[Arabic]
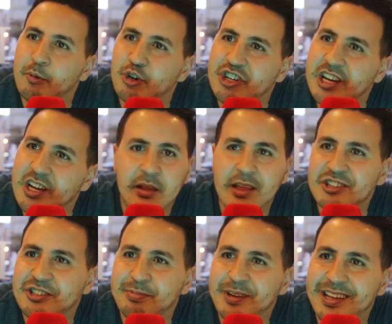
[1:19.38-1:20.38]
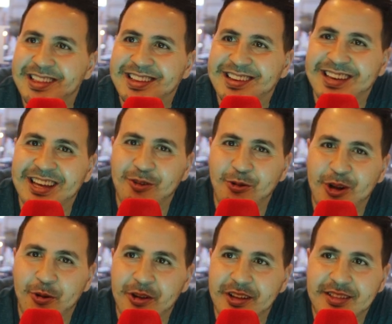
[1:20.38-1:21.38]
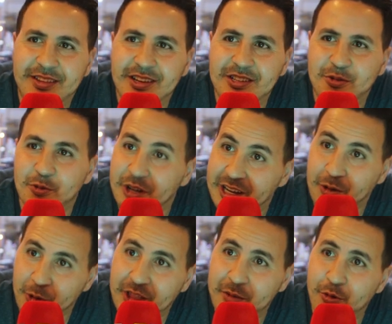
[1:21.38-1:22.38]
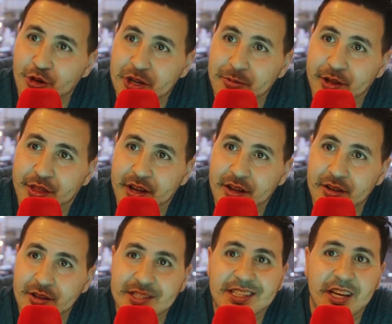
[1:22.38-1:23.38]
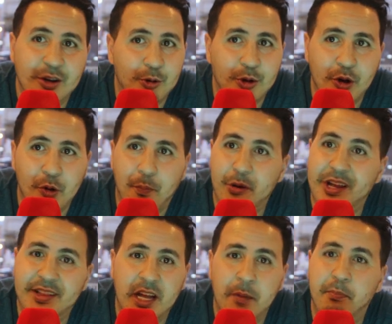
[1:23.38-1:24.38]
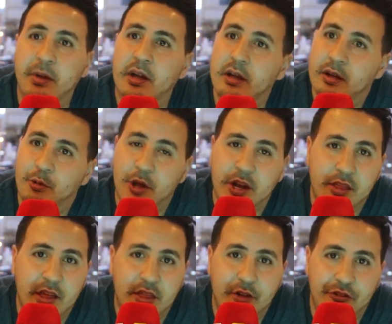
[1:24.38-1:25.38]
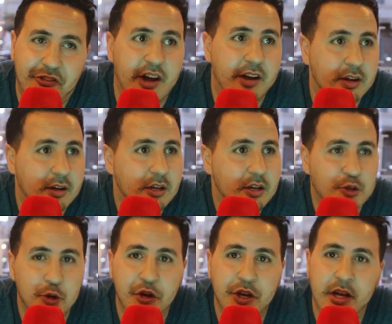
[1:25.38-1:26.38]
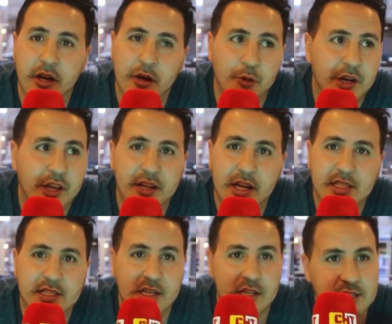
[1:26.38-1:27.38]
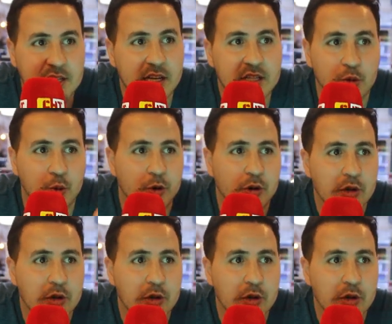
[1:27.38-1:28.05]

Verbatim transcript: ايموجي ليش تبعت سكي غوراون الطاس وندي ايموجي بعدا سكي غوراون بركي تحبي غي وداني دي دافان سيرني كي كيدغي السكين سكراسور